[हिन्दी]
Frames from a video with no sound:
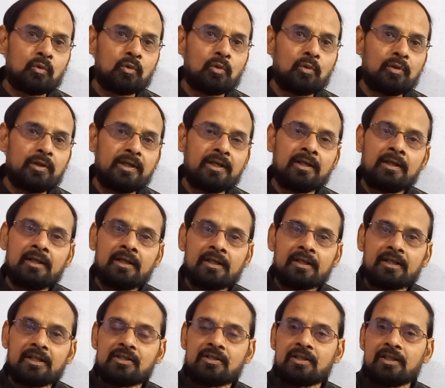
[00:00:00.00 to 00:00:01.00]
उन्होंने
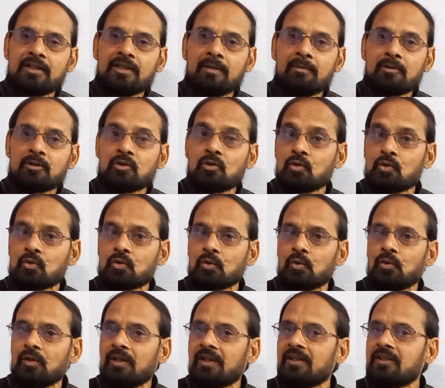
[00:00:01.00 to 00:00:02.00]
किससे दिया बच्चों
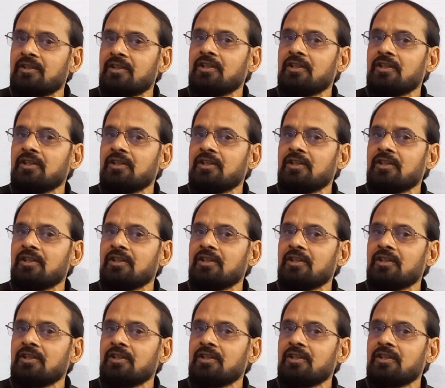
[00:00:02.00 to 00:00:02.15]
सोलर